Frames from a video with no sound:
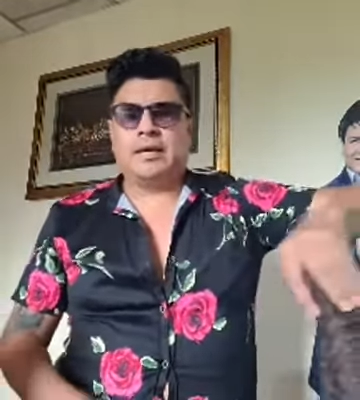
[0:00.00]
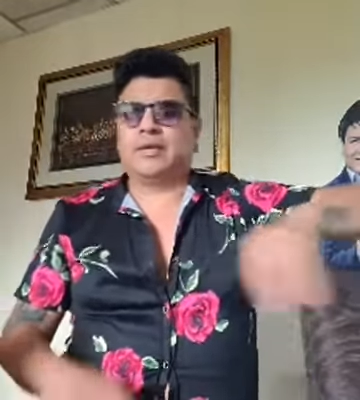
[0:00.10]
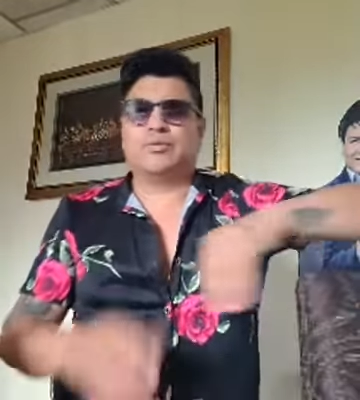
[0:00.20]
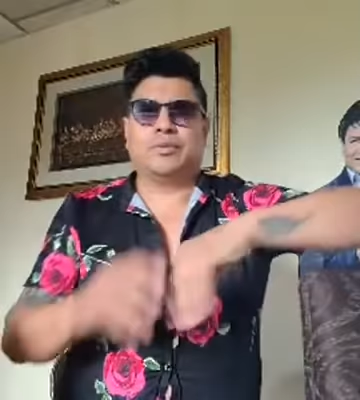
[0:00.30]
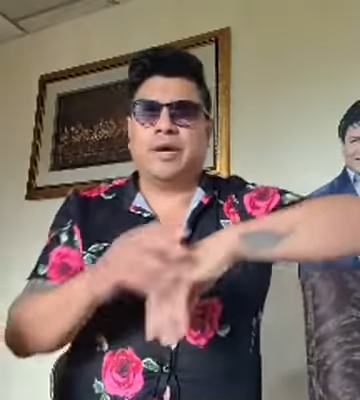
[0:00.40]

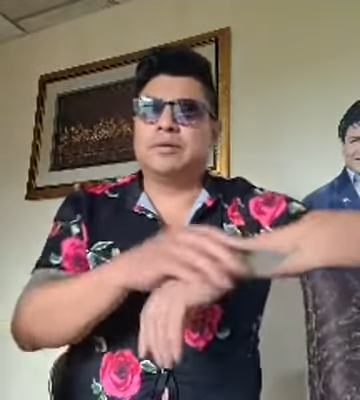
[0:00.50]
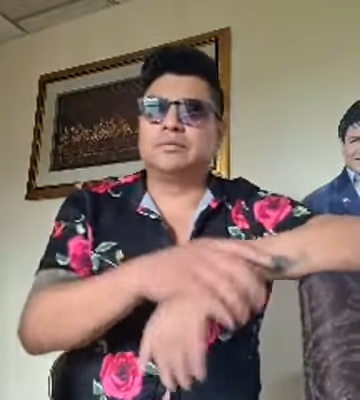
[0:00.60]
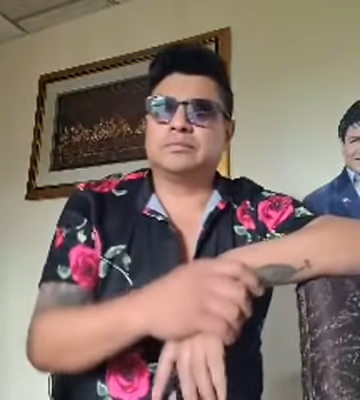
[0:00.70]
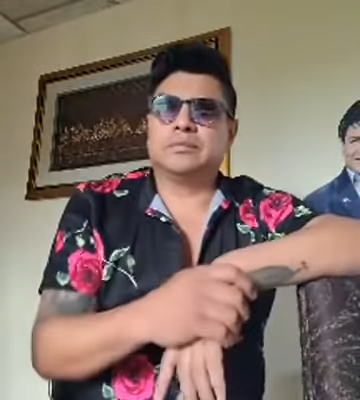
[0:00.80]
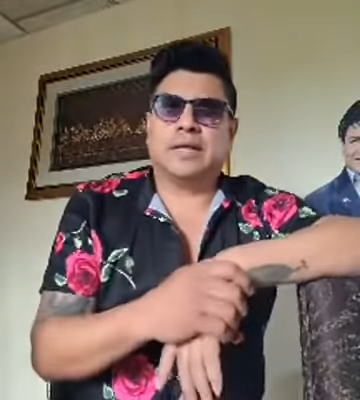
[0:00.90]
que,
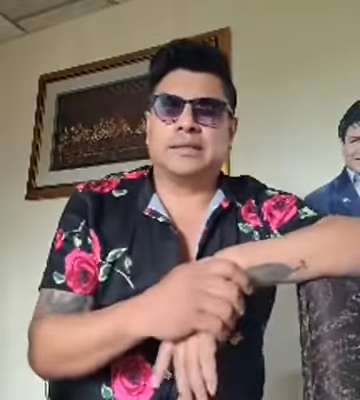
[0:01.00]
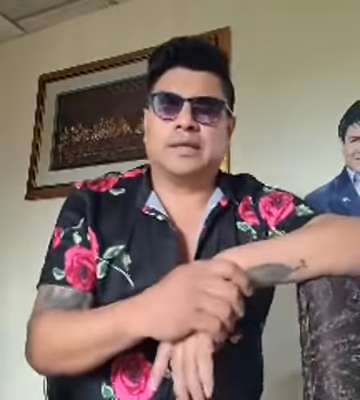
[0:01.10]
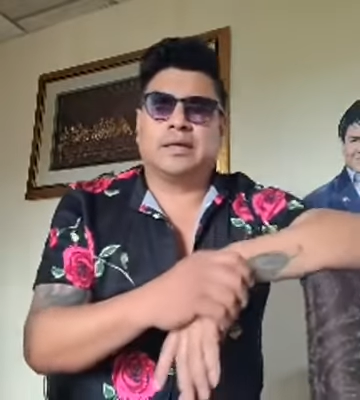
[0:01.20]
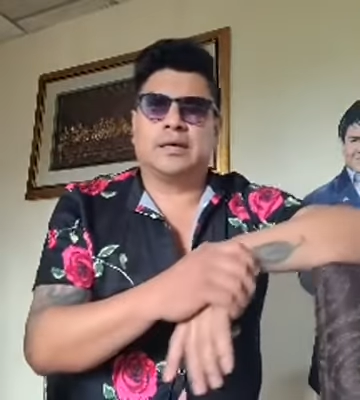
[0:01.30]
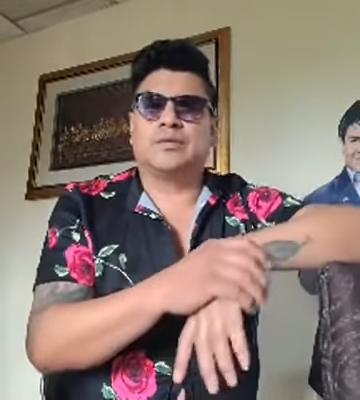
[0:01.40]
tuvieron
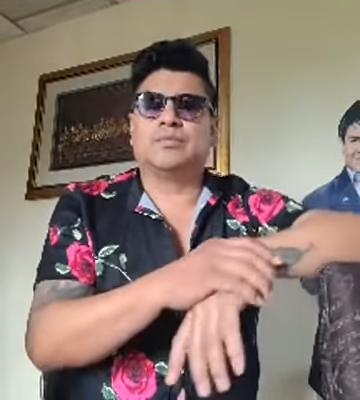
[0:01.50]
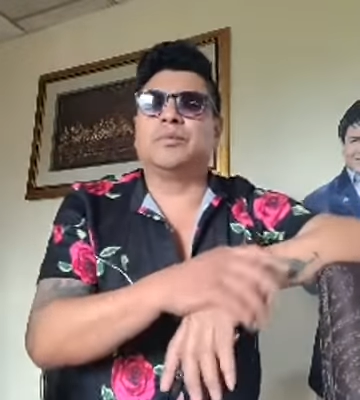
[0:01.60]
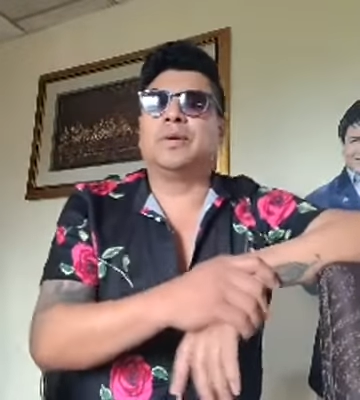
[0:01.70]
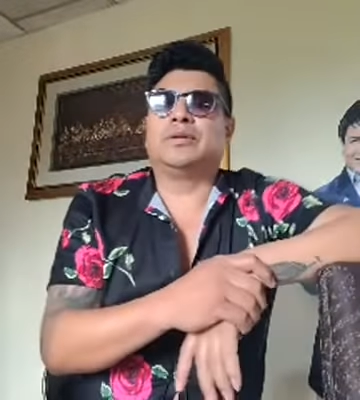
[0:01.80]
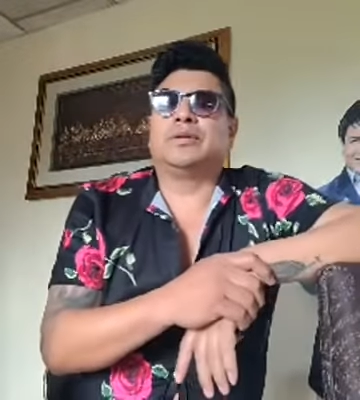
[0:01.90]
en algún
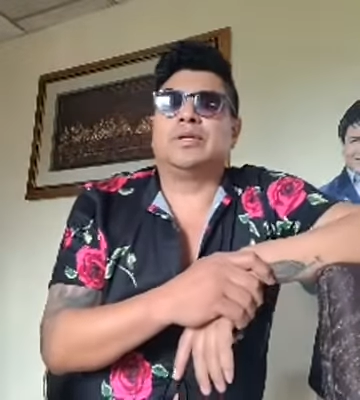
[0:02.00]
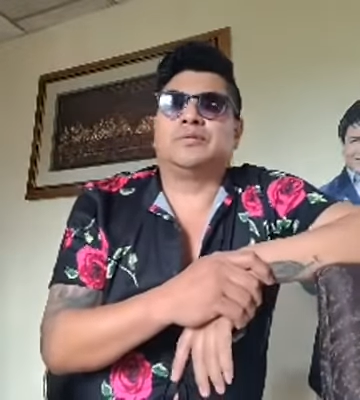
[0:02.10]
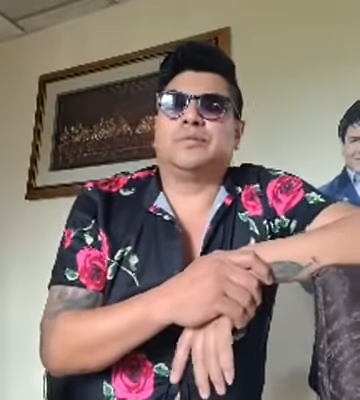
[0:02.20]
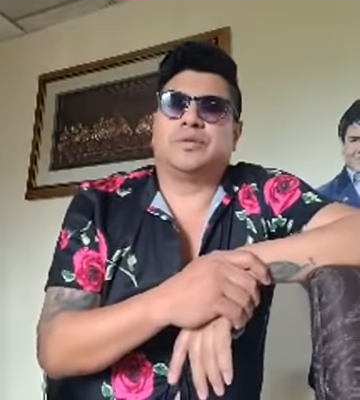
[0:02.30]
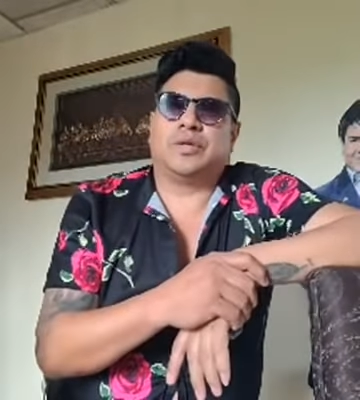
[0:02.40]
momento los
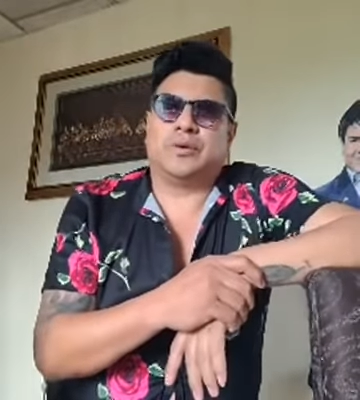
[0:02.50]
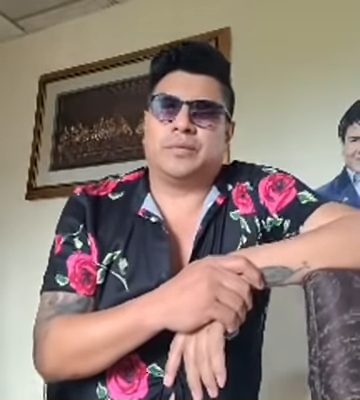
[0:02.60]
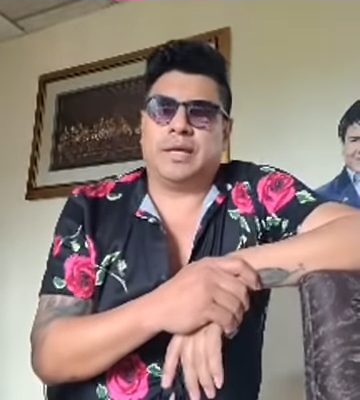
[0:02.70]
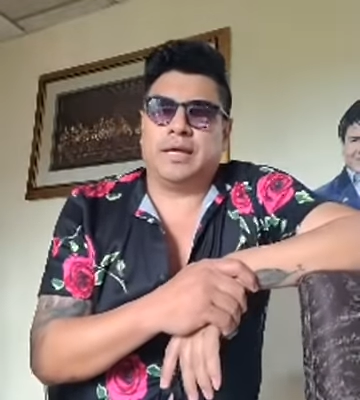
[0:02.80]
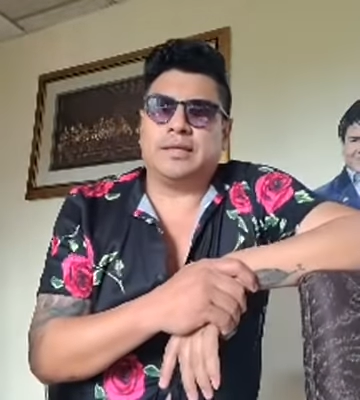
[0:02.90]
mismos
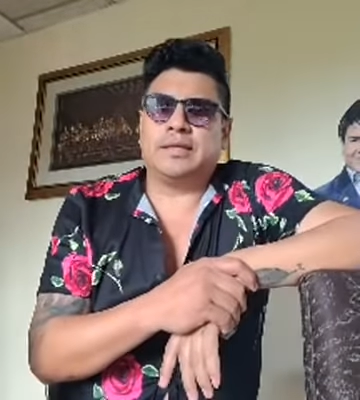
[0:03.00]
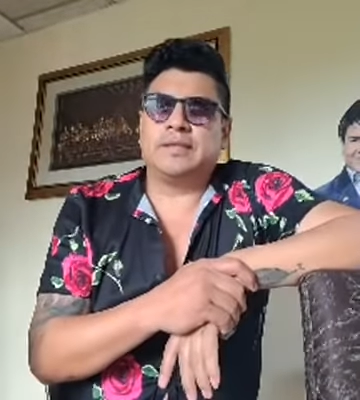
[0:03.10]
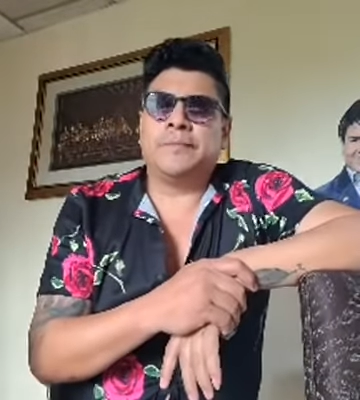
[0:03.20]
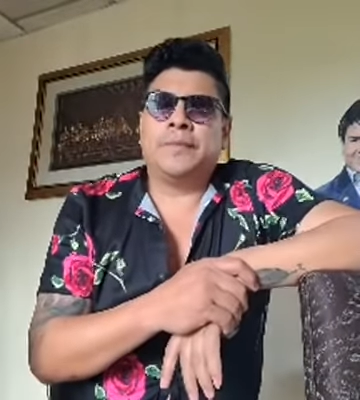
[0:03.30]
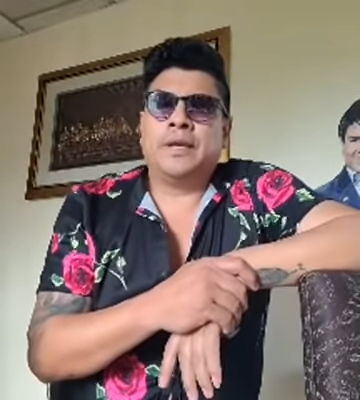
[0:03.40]
inconvenientes.